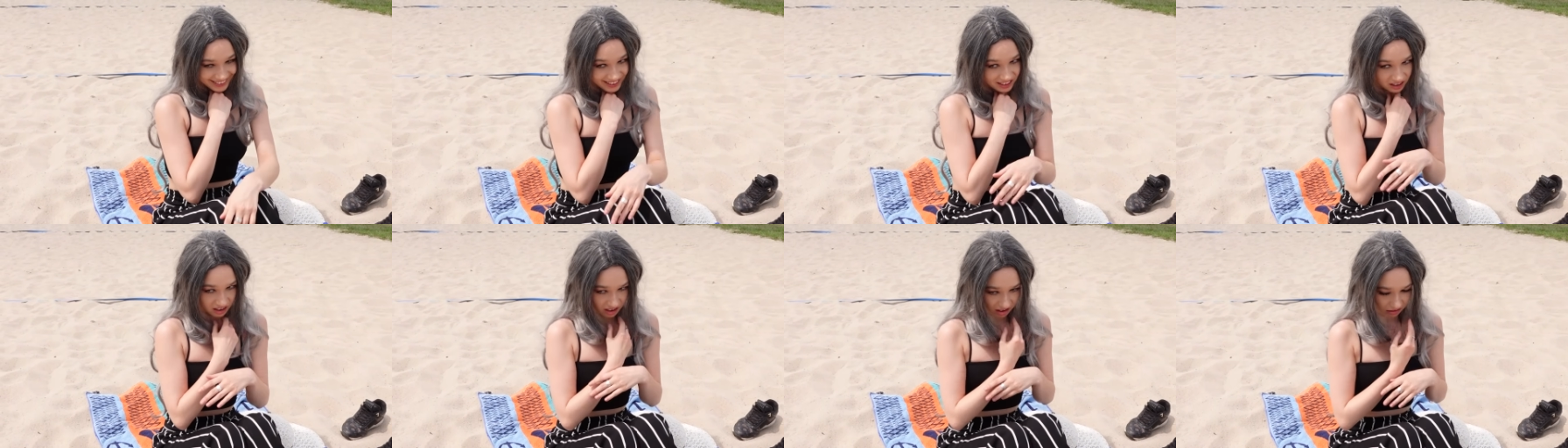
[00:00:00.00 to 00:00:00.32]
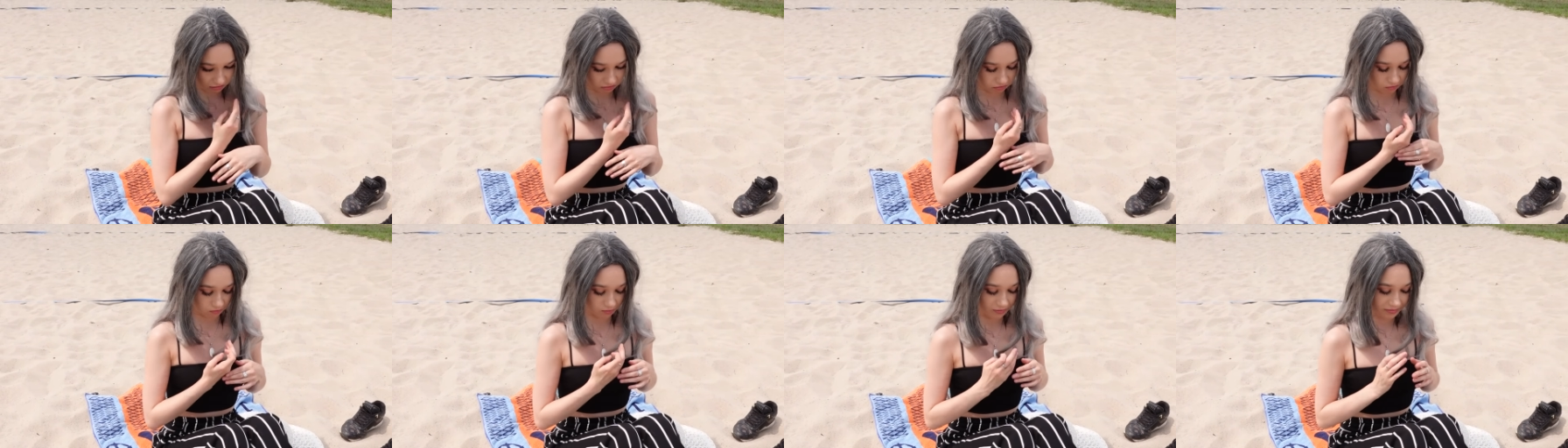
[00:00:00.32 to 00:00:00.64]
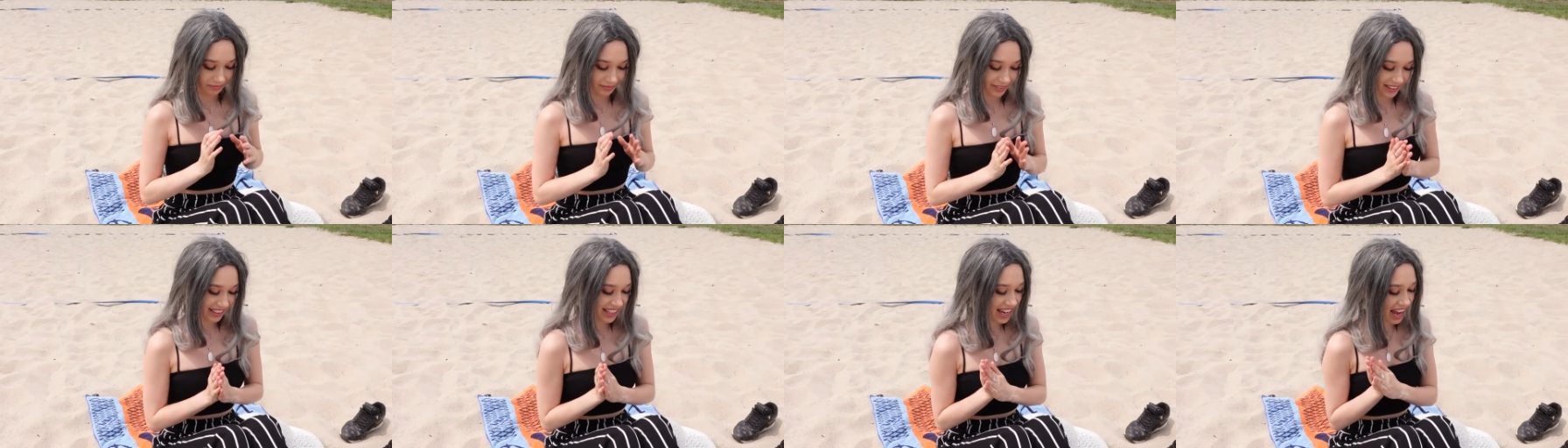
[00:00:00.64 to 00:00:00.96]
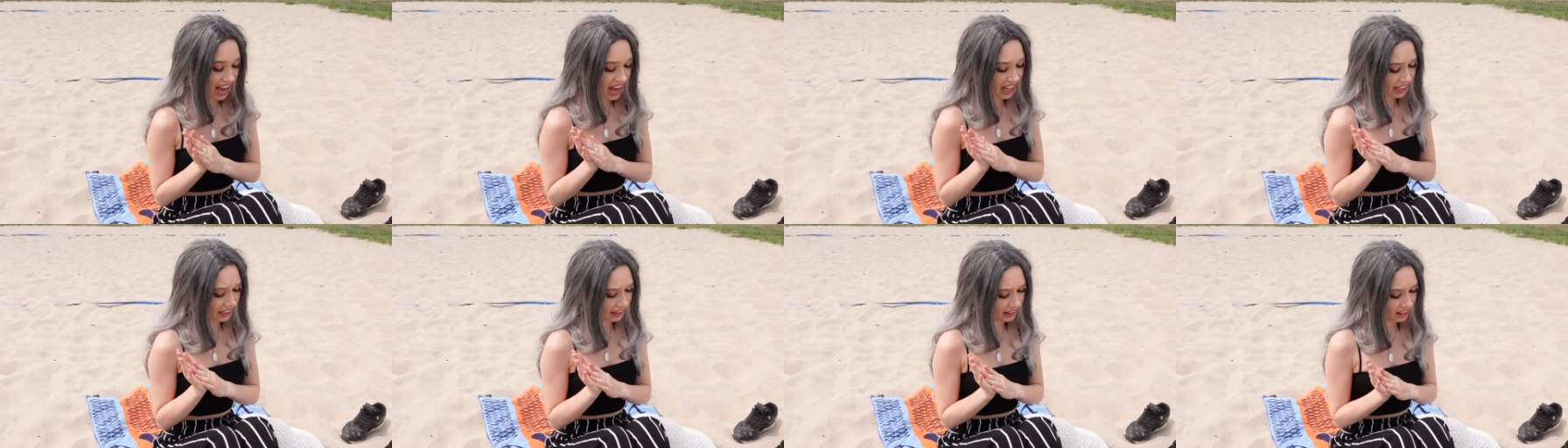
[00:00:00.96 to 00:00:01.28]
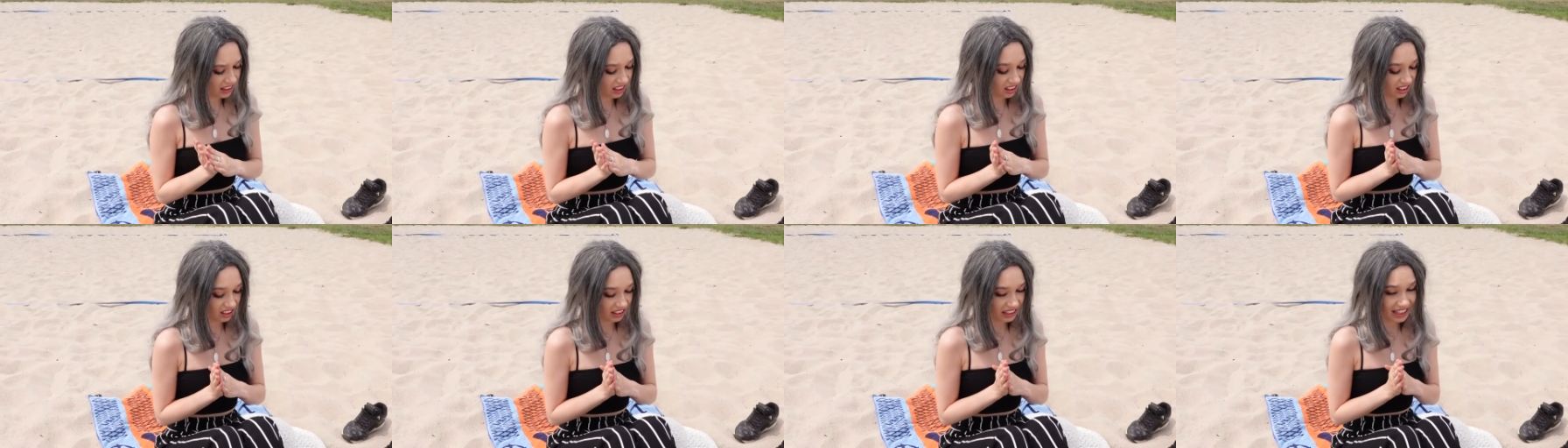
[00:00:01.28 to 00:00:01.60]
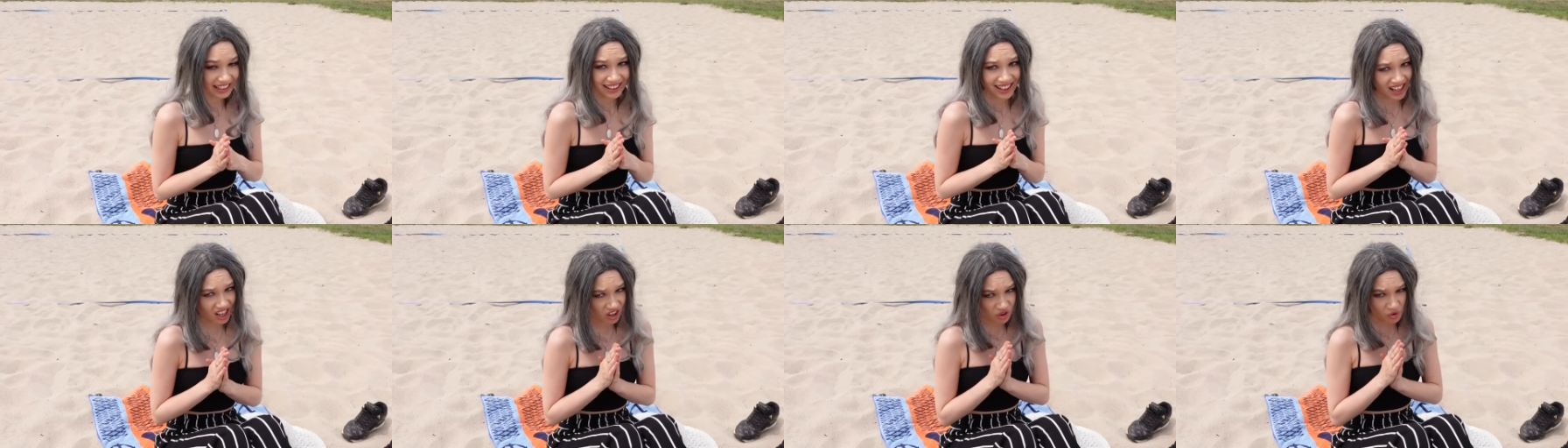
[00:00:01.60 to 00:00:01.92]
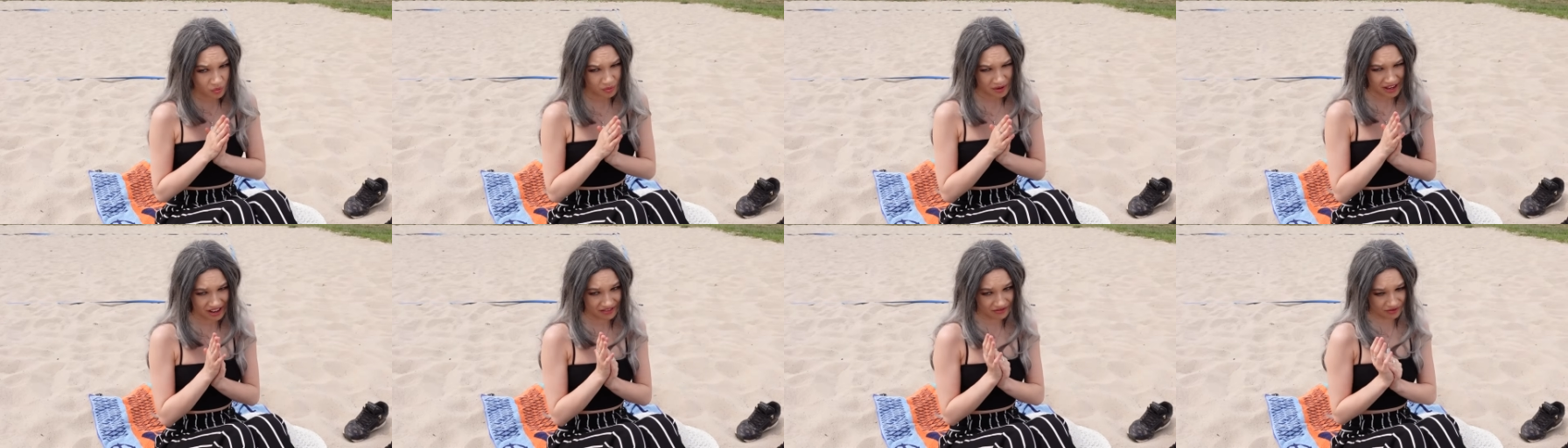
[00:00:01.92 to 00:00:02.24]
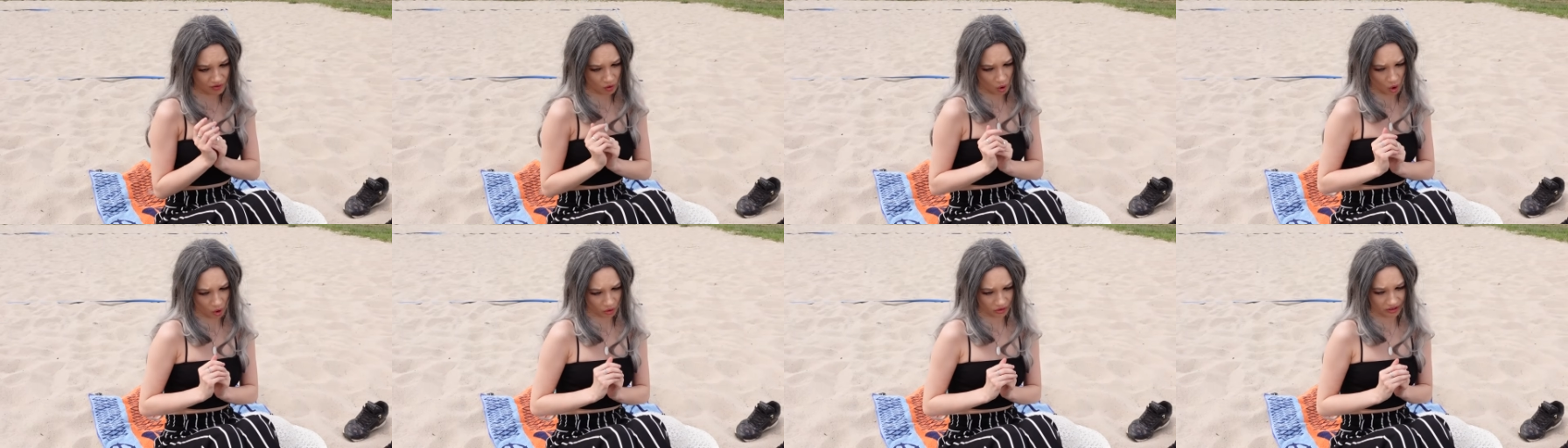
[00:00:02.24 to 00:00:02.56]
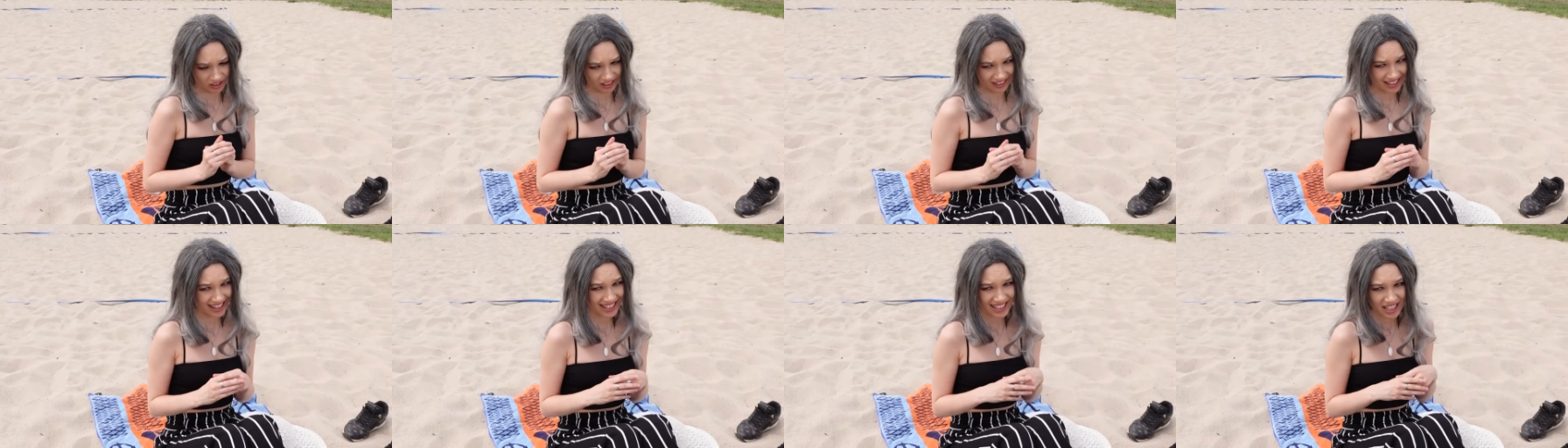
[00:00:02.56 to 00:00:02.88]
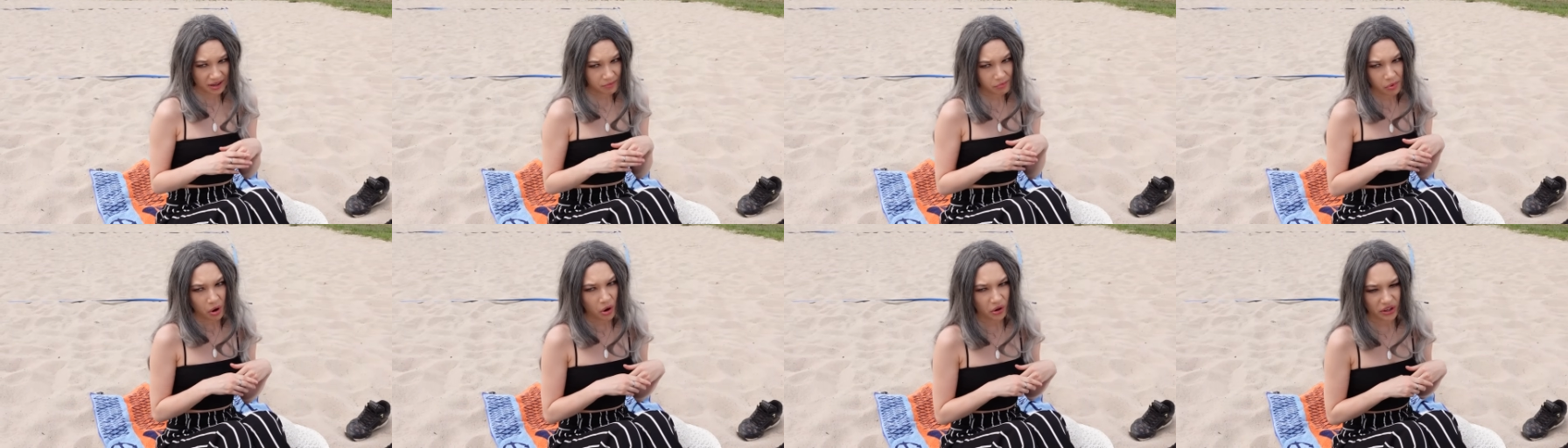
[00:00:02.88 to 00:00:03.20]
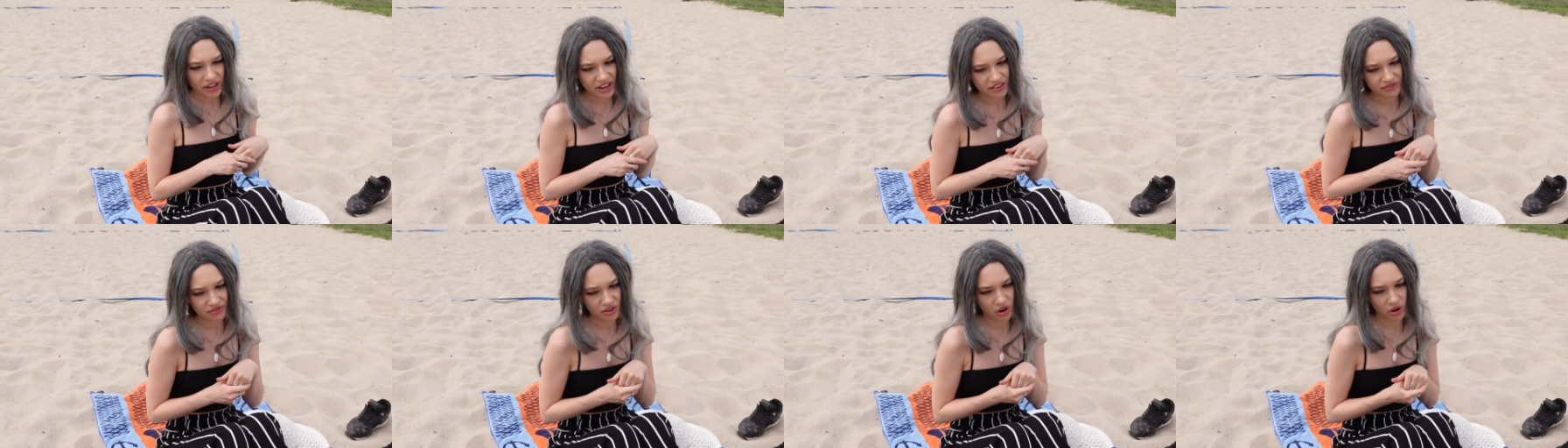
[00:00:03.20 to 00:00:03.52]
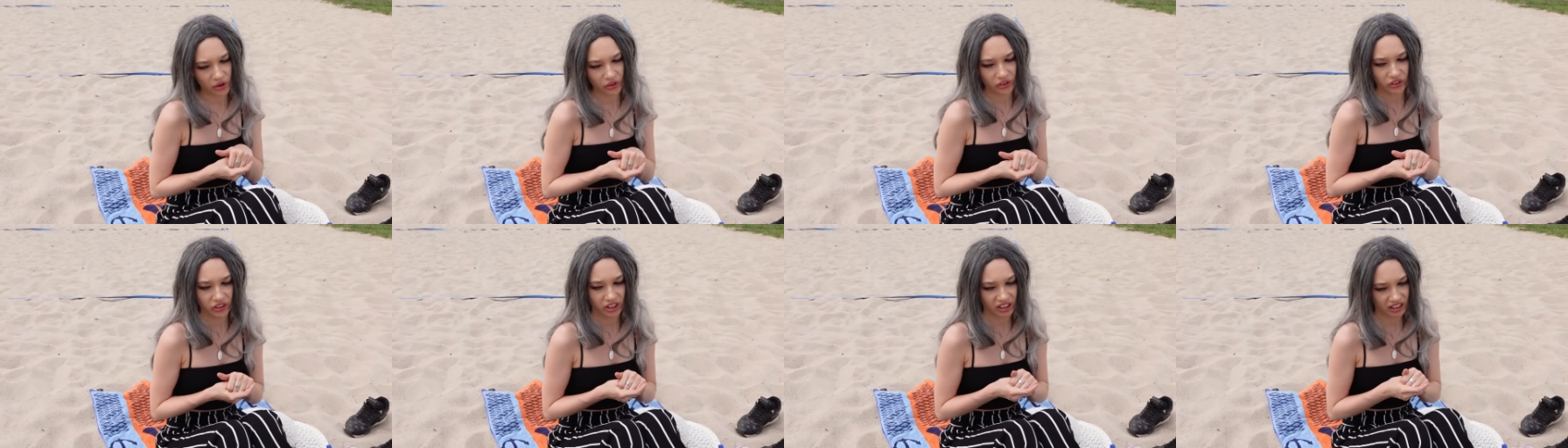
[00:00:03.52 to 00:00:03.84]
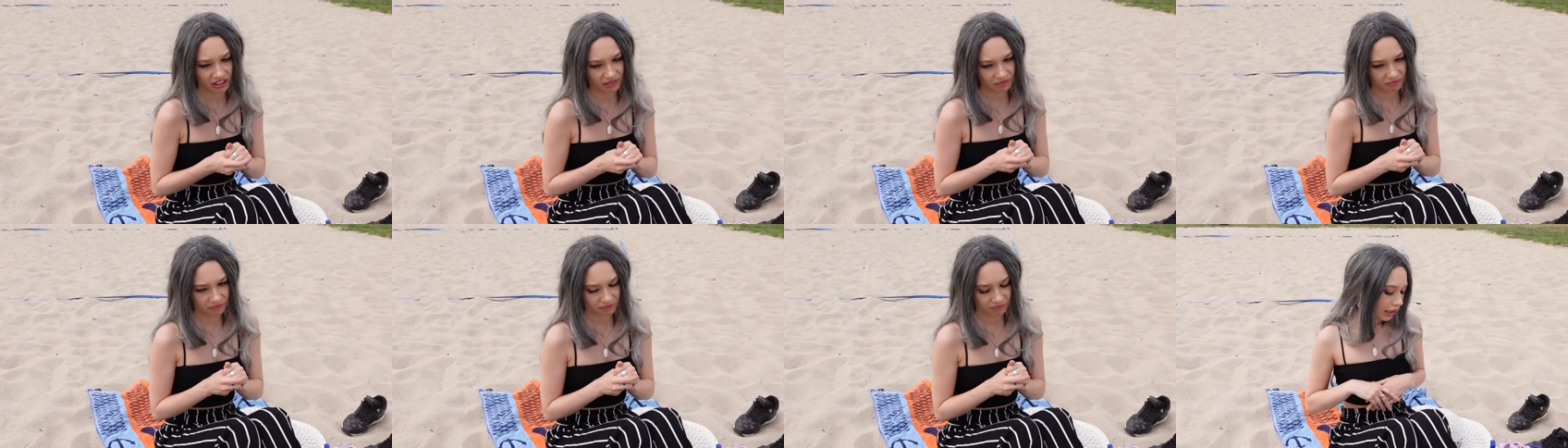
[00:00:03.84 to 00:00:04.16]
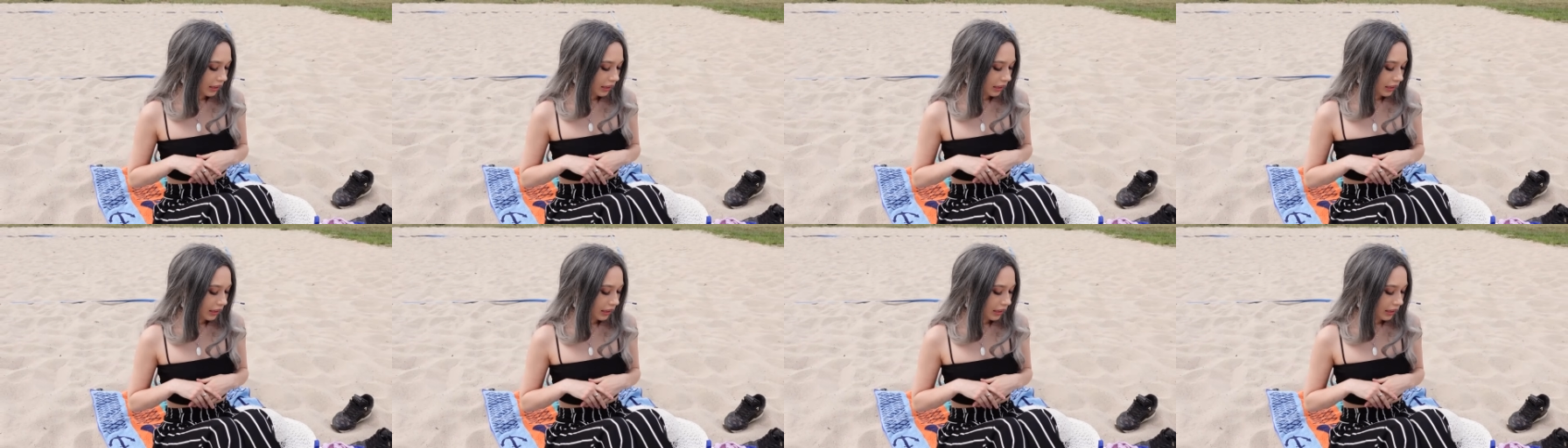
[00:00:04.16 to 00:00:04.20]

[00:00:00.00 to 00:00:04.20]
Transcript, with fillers: e, ja, ja nie lubię wody, ja się boję wody.